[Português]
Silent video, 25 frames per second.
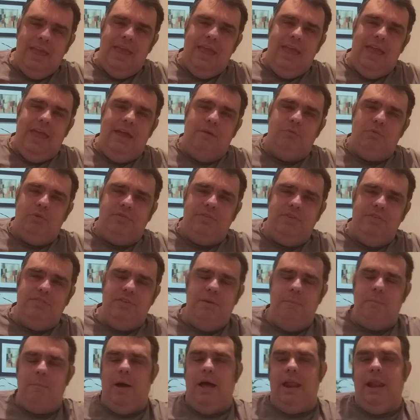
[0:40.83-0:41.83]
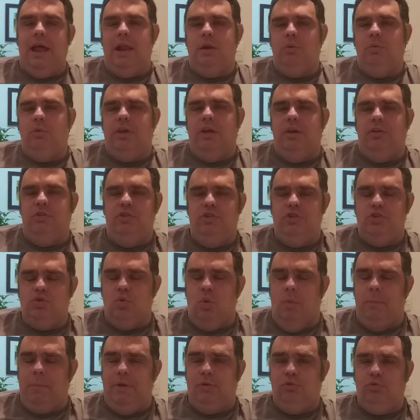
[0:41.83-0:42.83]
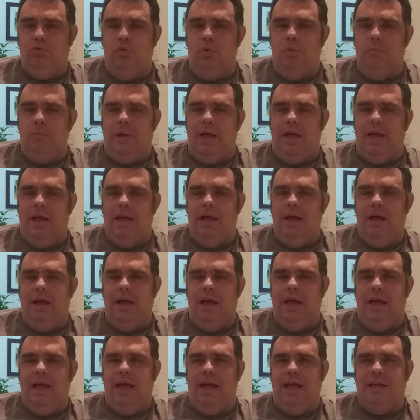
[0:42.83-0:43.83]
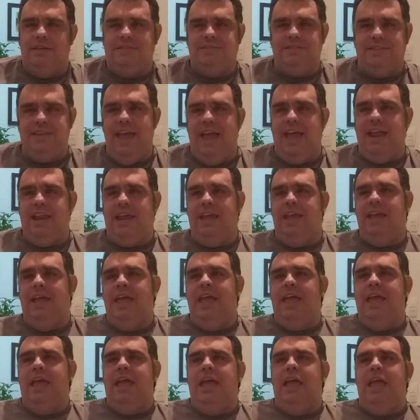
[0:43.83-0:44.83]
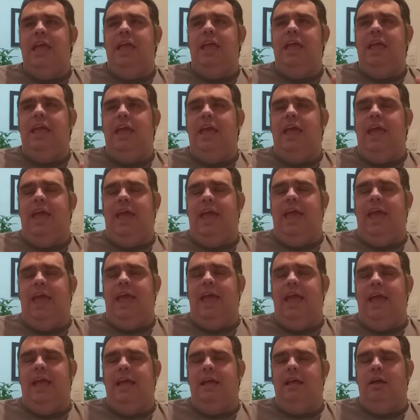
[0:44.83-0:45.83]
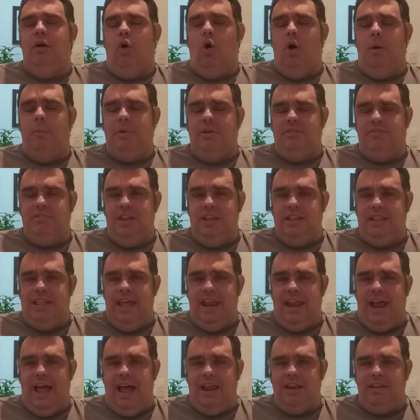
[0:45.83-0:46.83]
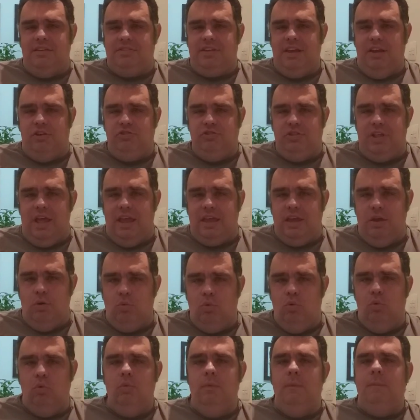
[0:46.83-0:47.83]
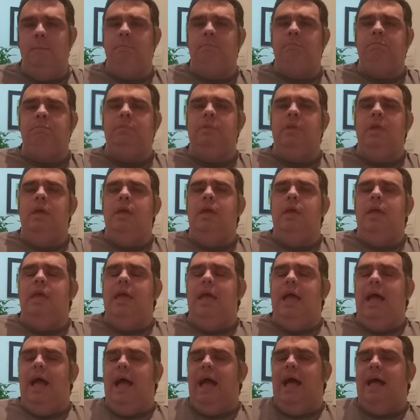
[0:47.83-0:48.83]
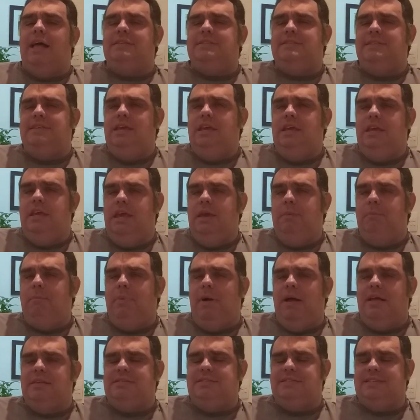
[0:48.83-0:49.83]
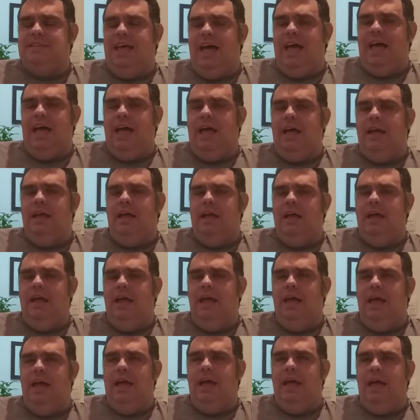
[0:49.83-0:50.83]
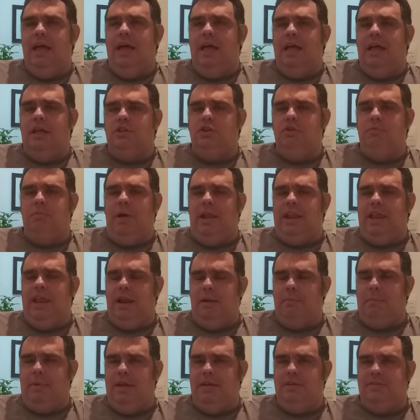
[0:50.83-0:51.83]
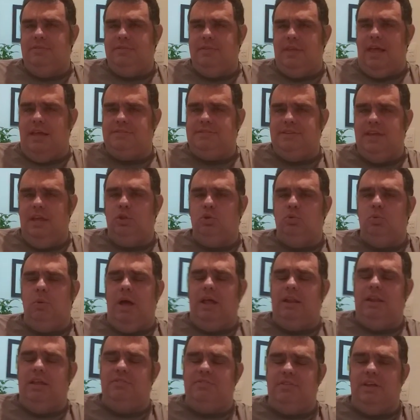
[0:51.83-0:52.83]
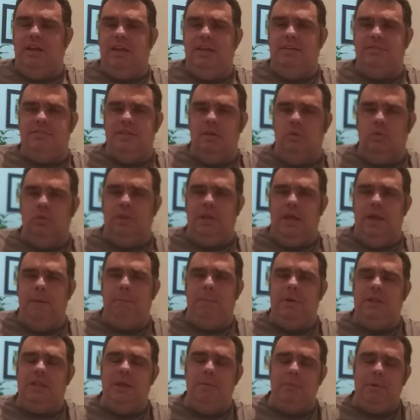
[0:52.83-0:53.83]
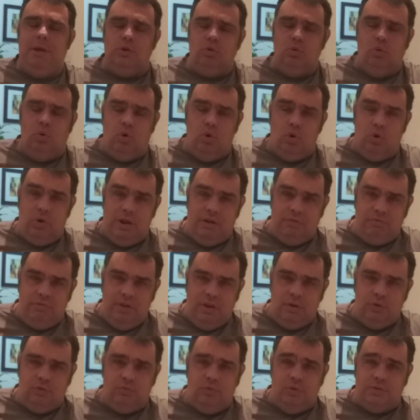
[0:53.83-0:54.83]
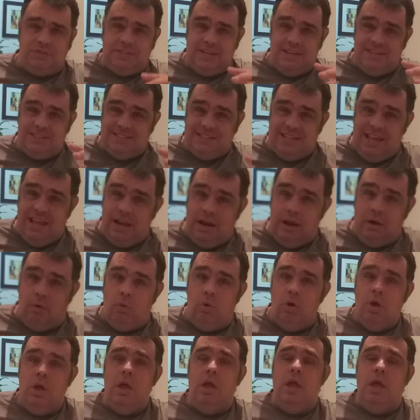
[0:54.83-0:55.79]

É, vocês repararam que a gente começou uma, a, a série é, Obras Literárias, hashtag 1. Assim que passar uh, de maneira mais acentuada essa questão da epidemia do coronavírus, vocês terão